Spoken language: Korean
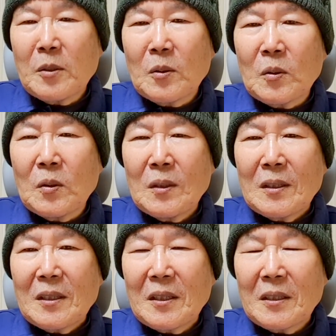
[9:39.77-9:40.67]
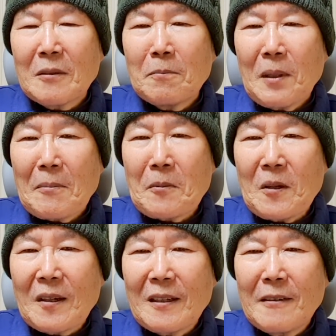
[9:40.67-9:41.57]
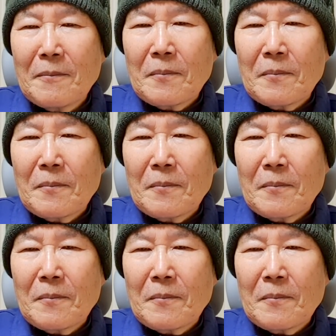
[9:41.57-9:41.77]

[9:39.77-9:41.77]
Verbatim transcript: 뛰고 그러던 빠삐용이